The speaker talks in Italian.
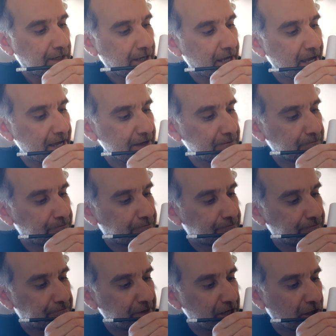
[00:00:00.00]
e
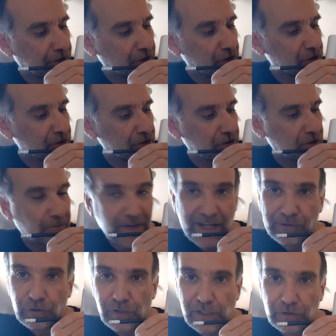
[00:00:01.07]
però non lo
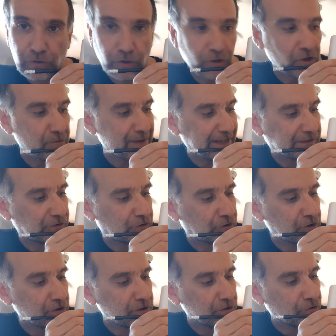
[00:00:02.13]
prendo da solo lo
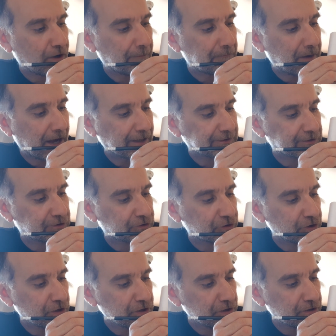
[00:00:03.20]
metto lo
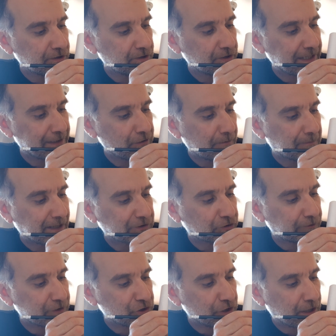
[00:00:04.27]
abbasso e lo
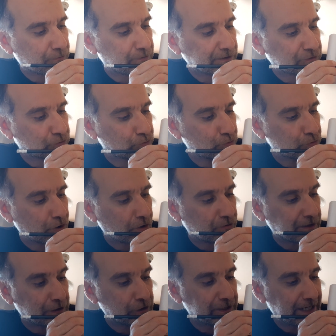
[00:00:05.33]
abbasso vicino a quest'uno
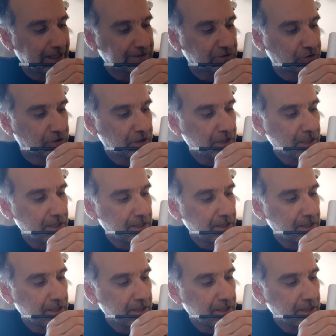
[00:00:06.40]
quello di resto